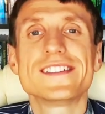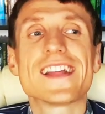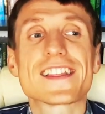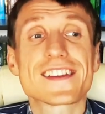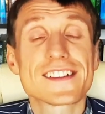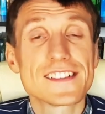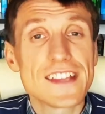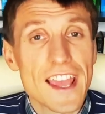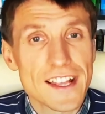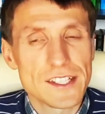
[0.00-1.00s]

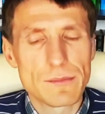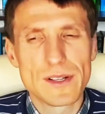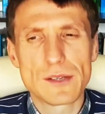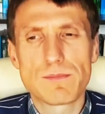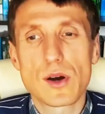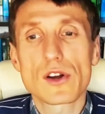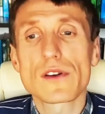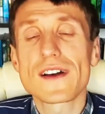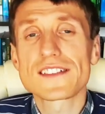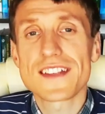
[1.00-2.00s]
natchnieni, byli
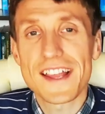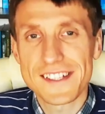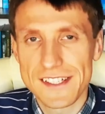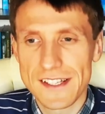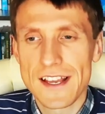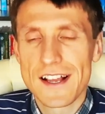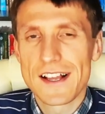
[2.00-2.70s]
prowadzeni